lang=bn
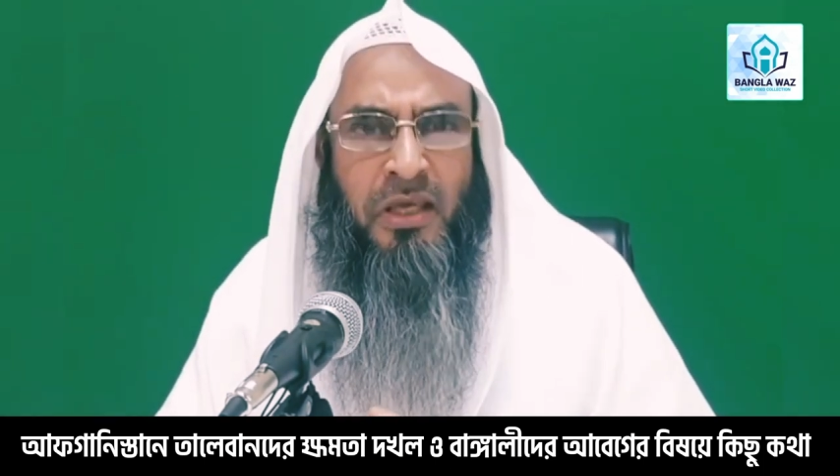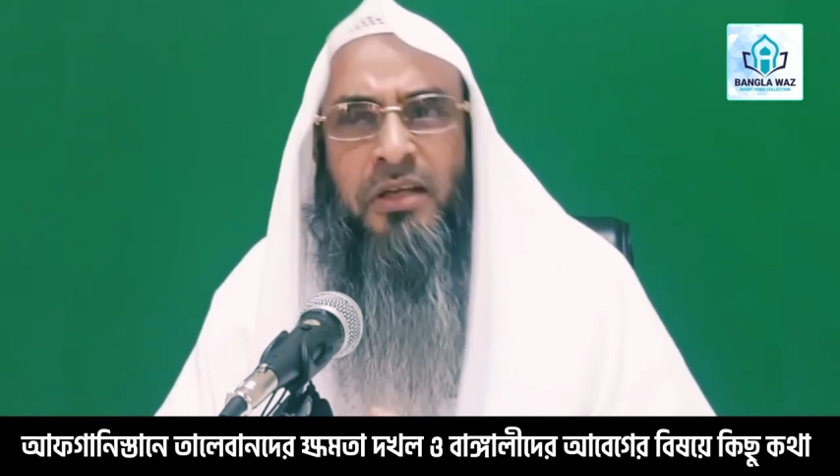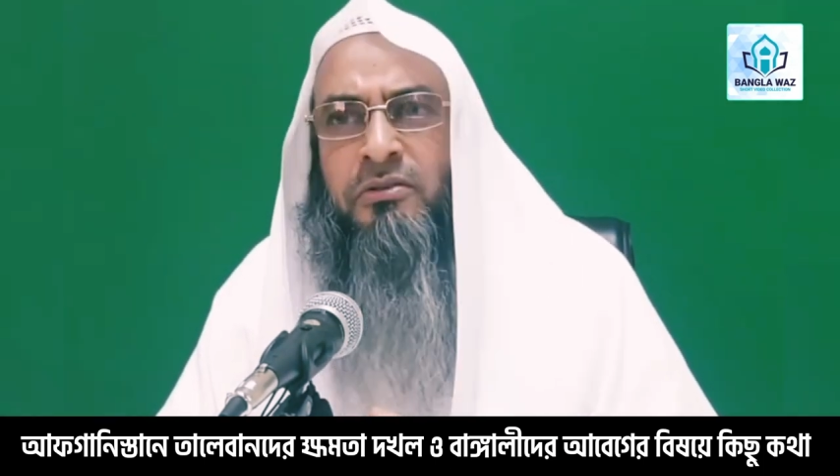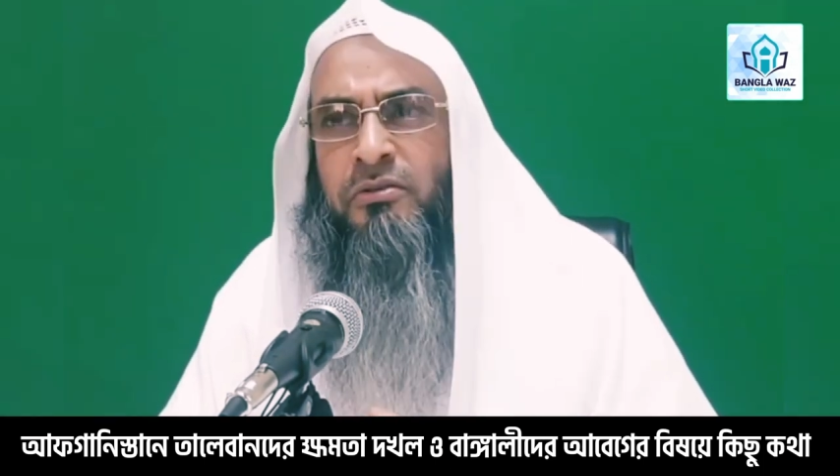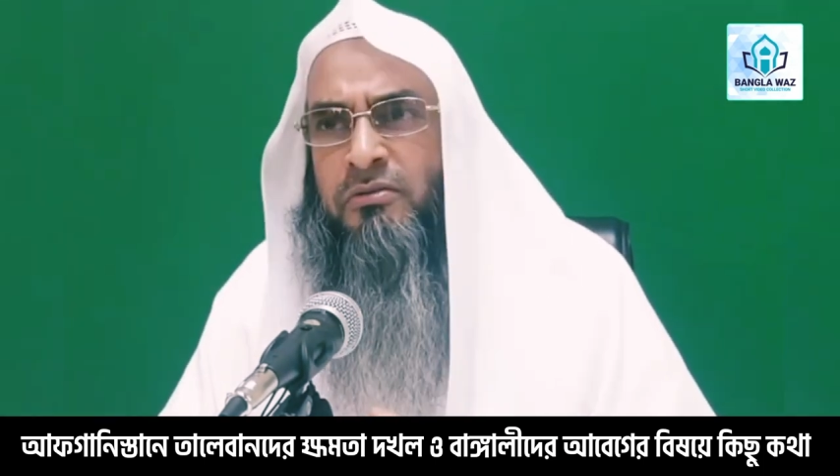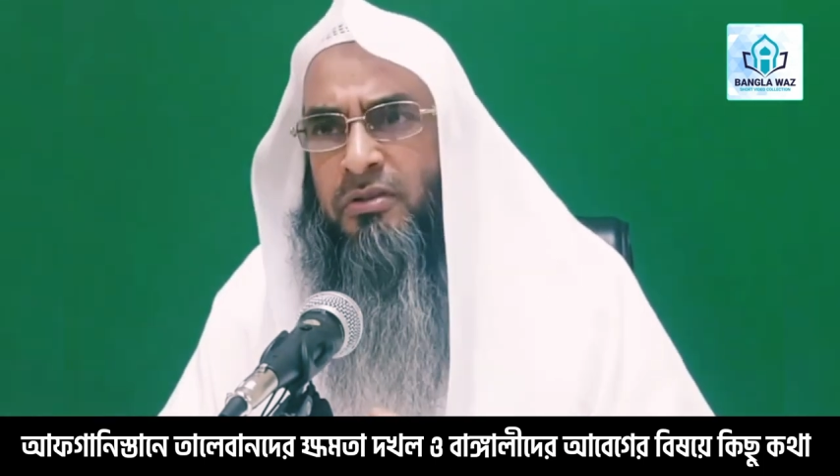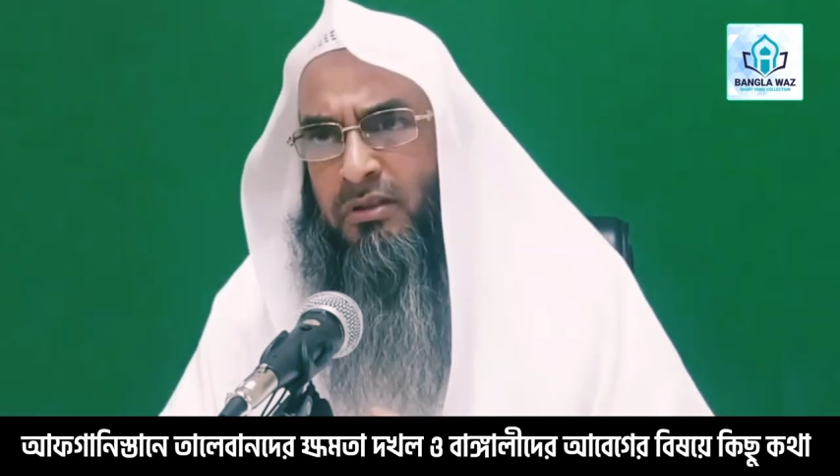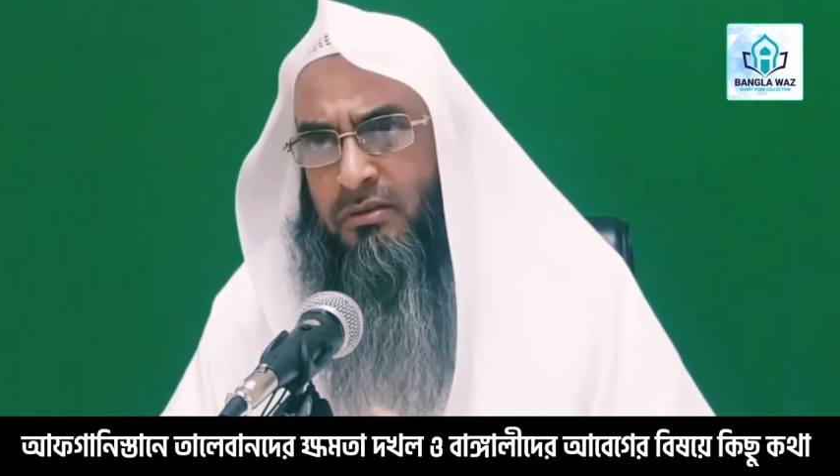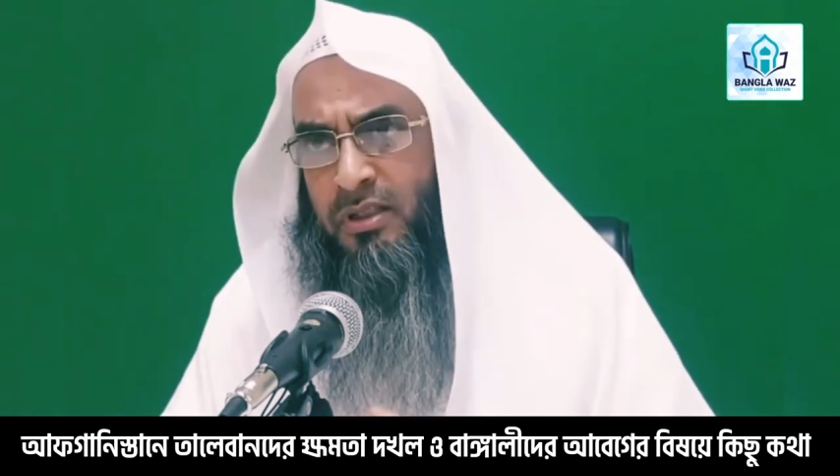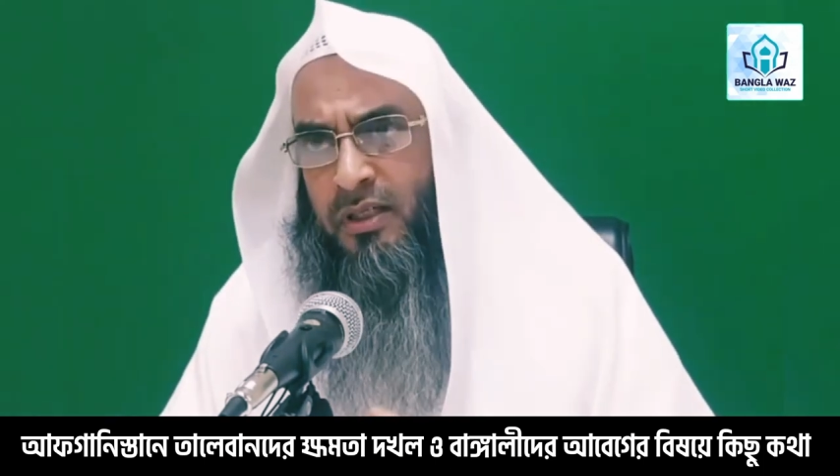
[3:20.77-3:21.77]
একটুতি
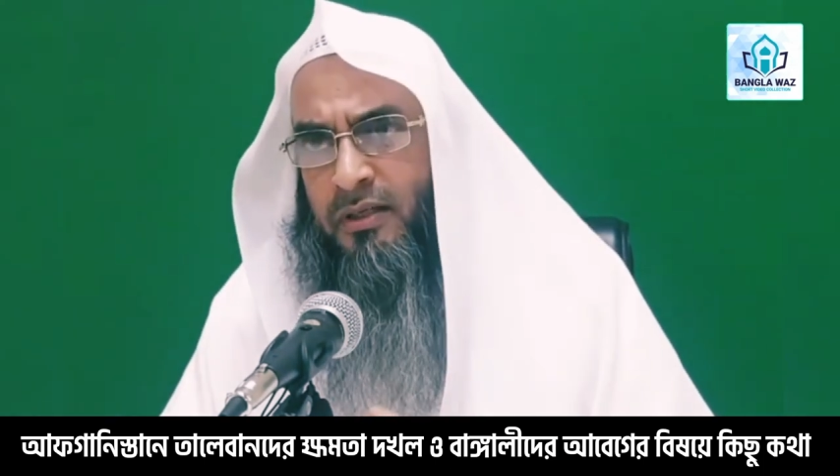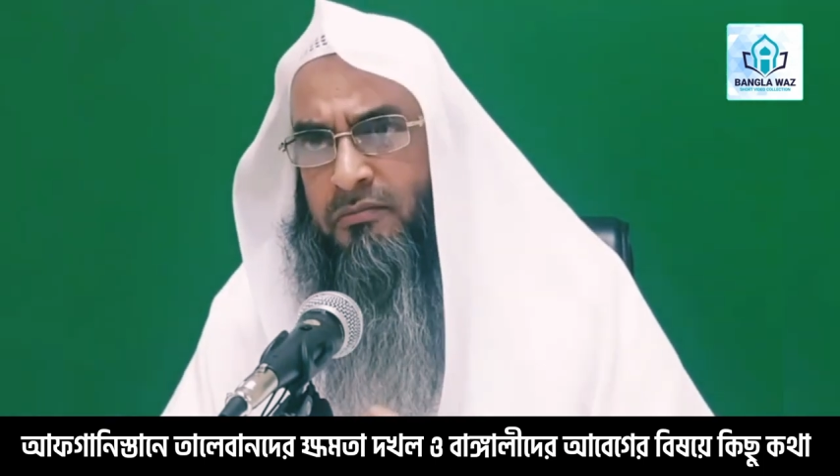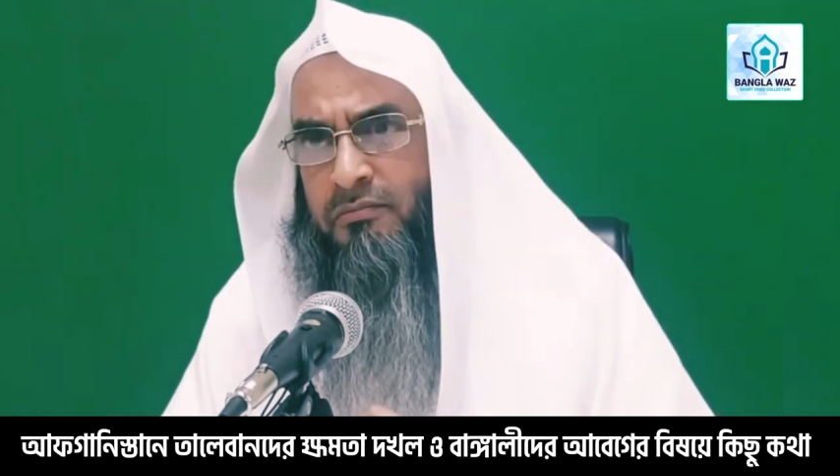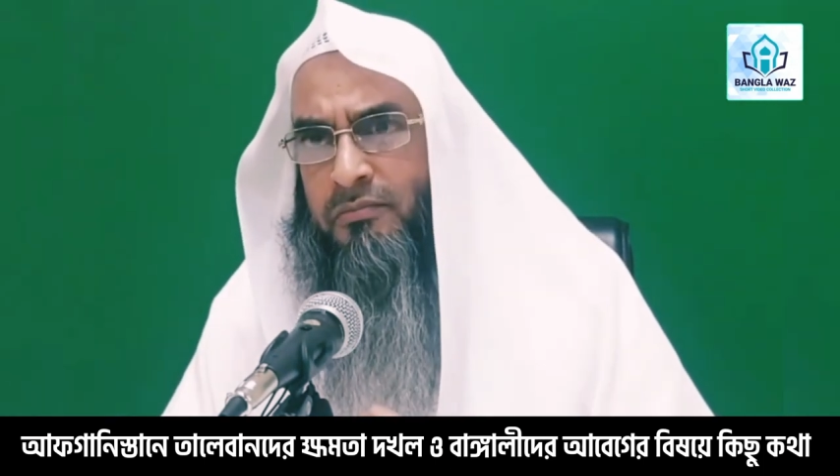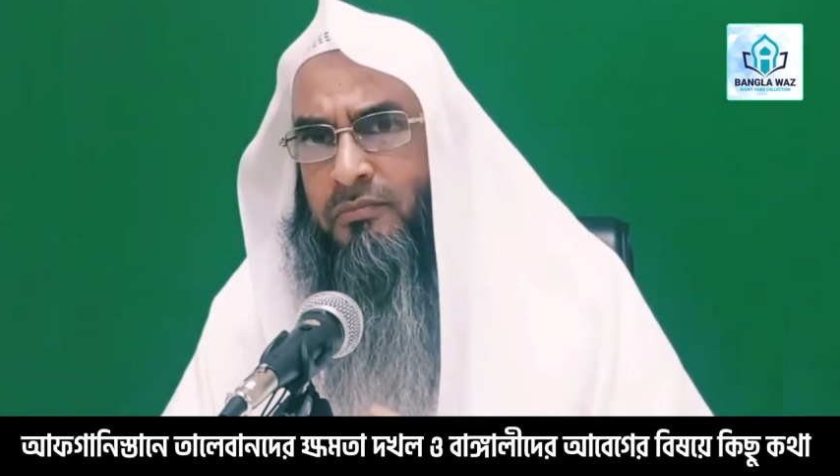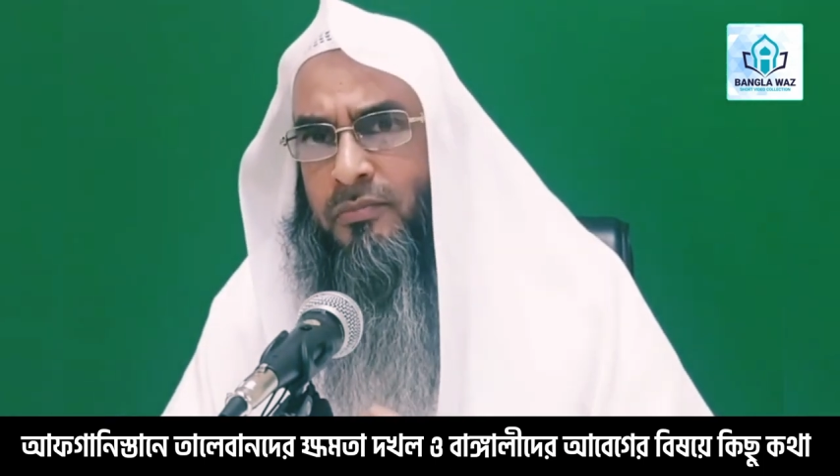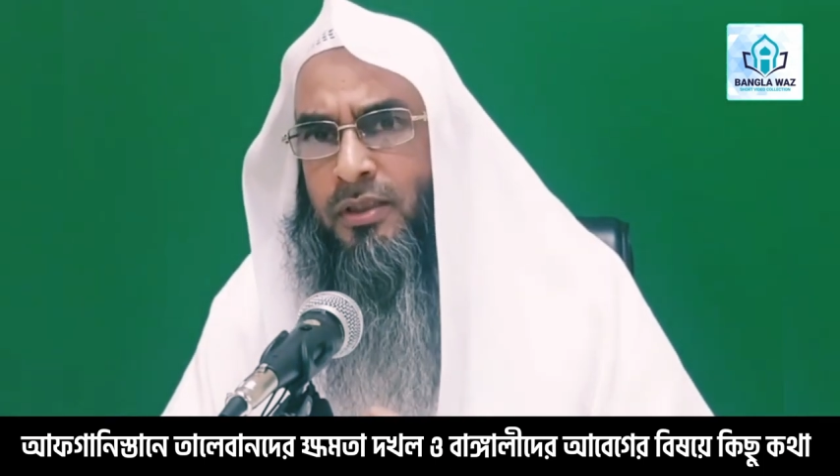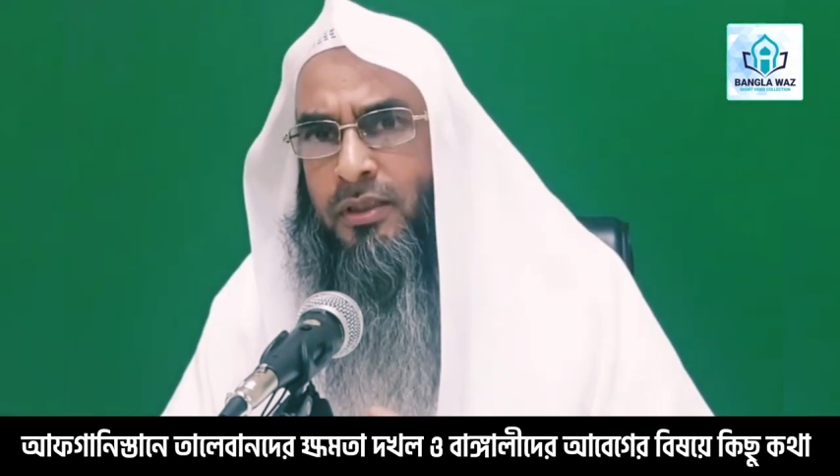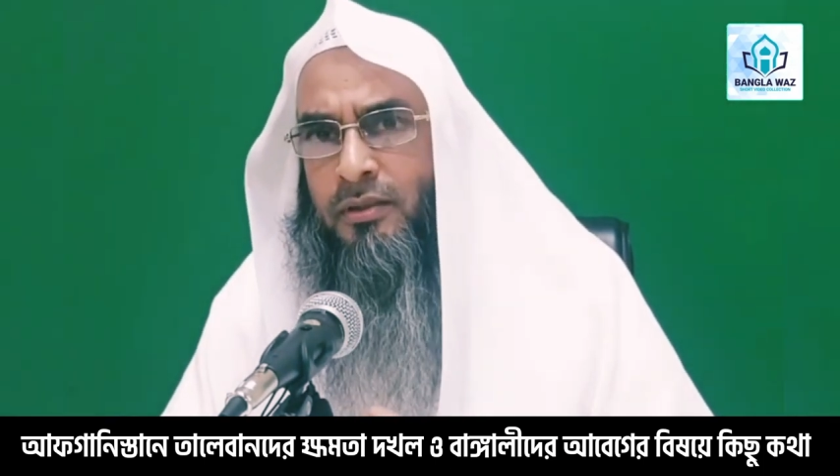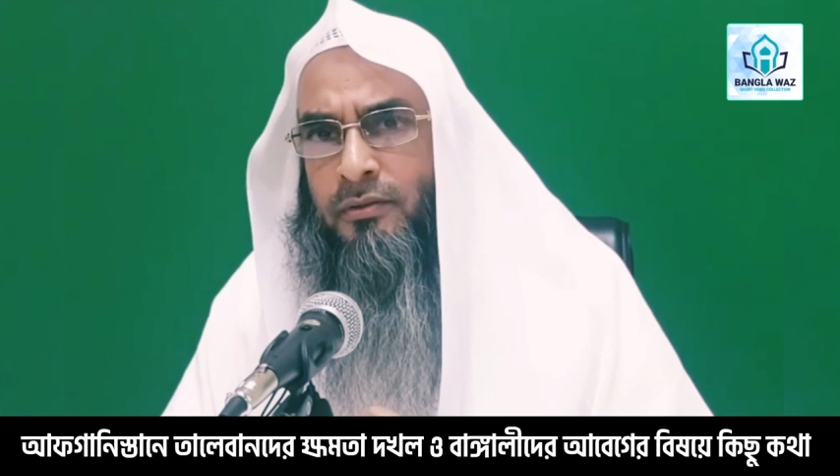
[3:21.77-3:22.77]
জি হ্যাঁ
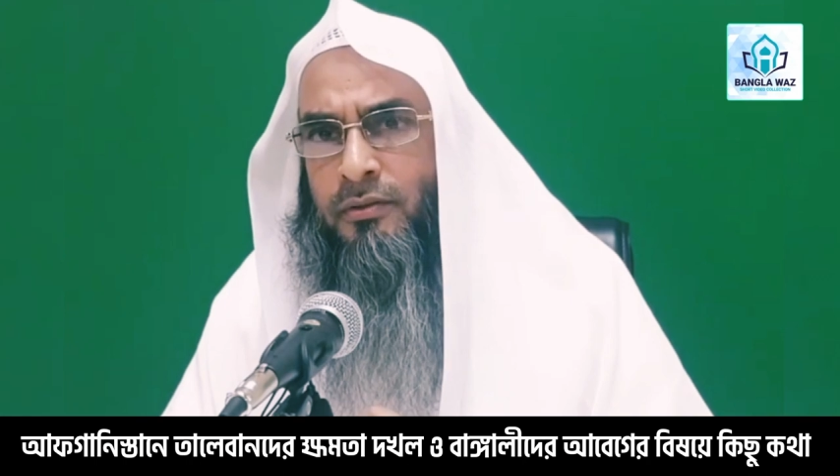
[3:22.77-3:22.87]
জি